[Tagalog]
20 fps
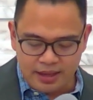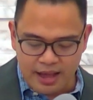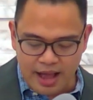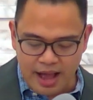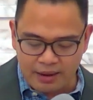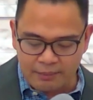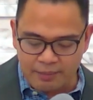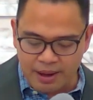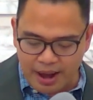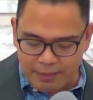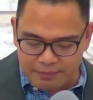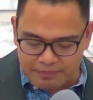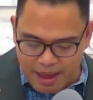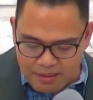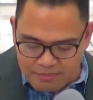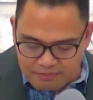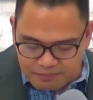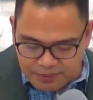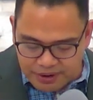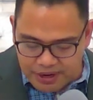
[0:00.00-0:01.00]
Ang mga
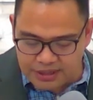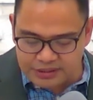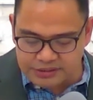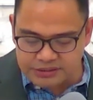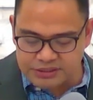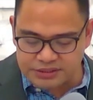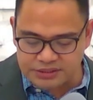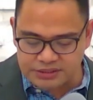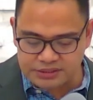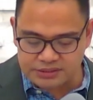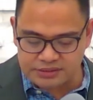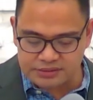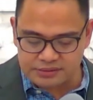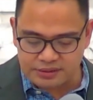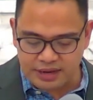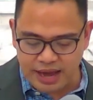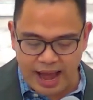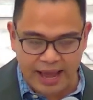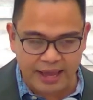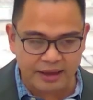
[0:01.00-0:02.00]
members
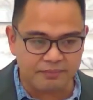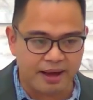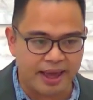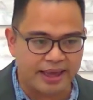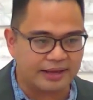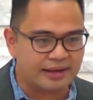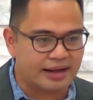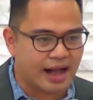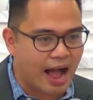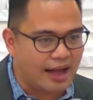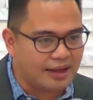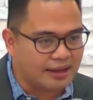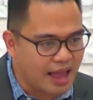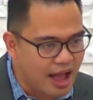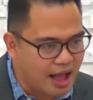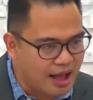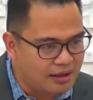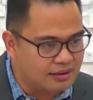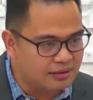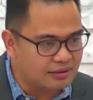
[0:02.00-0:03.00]
ay may
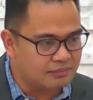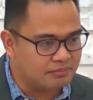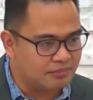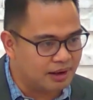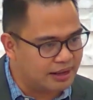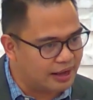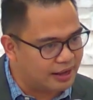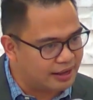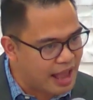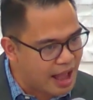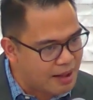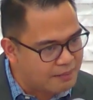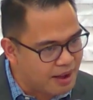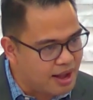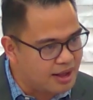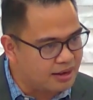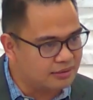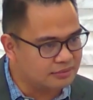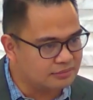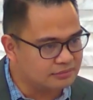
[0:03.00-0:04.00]
kaya,
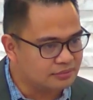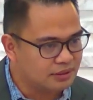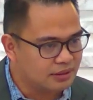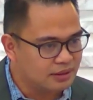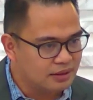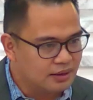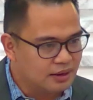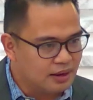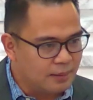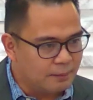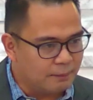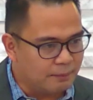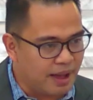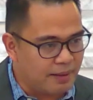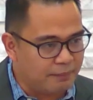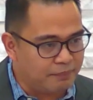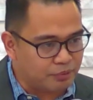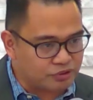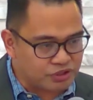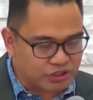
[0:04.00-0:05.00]
mayayaman, may
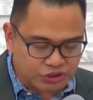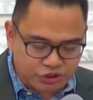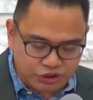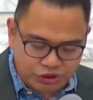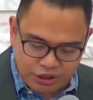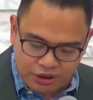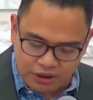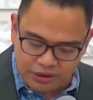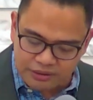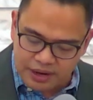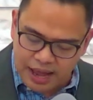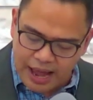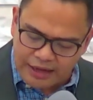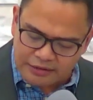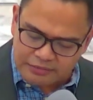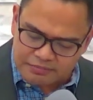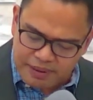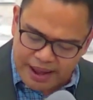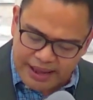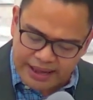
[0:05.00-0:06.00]
posisyon,
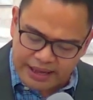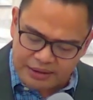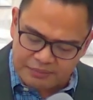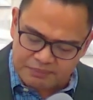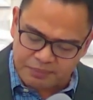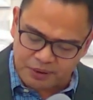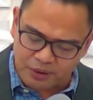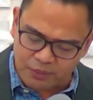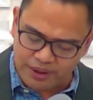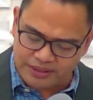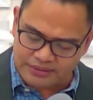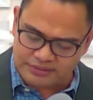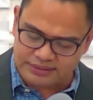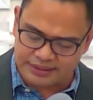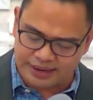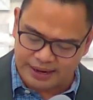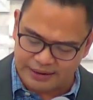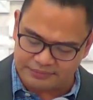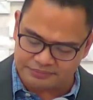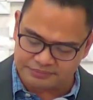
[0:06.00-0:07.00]
at may
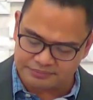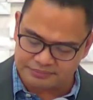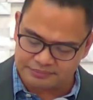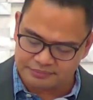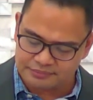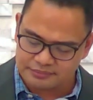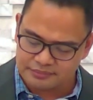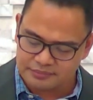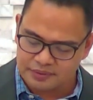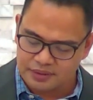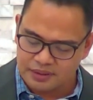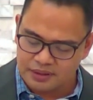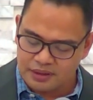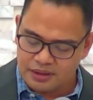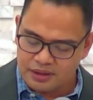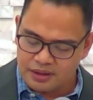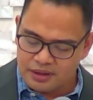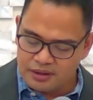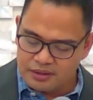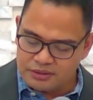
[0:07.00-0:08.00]
impluensya.
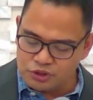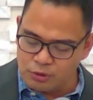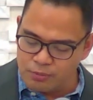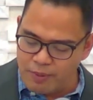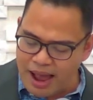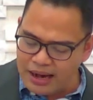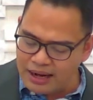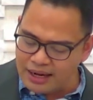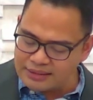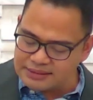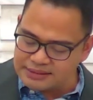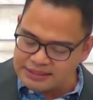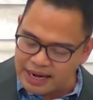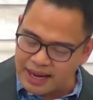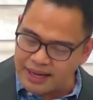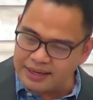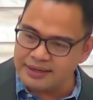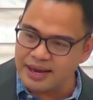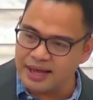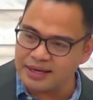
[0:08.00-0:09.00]
Subalit sa
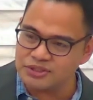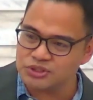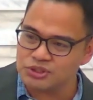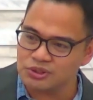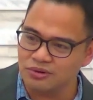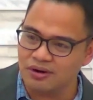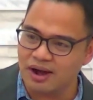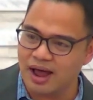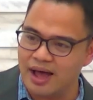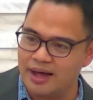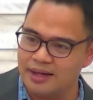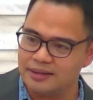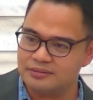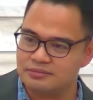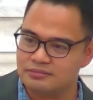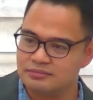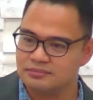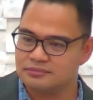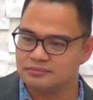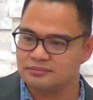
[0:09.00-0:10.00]
kanyang sulat,
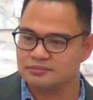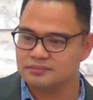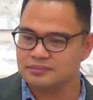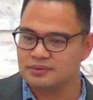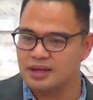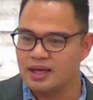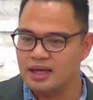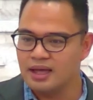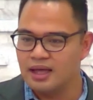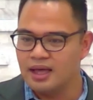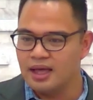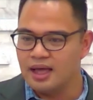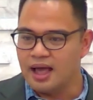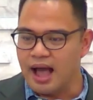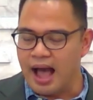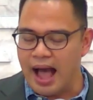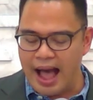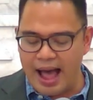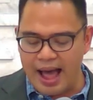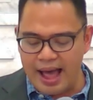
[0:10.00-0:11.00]

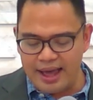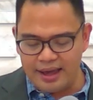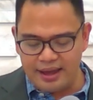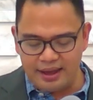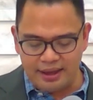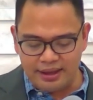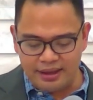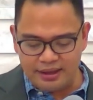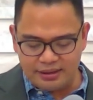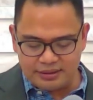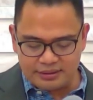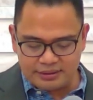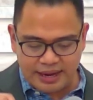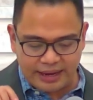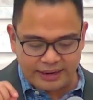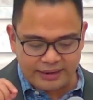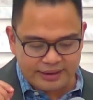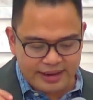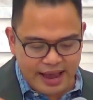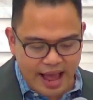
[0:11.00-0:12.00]
ay
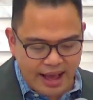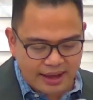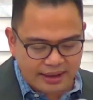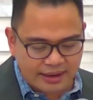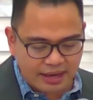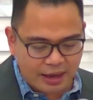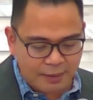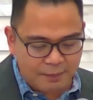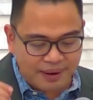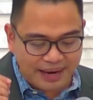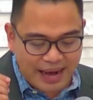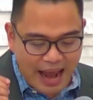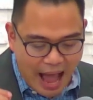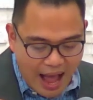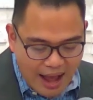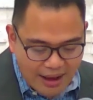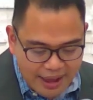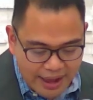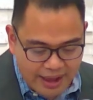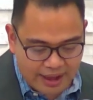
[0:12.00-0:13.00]
kanyang
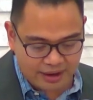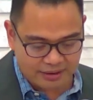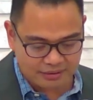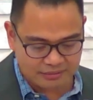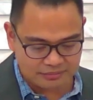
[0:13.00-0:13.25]
ibinahagi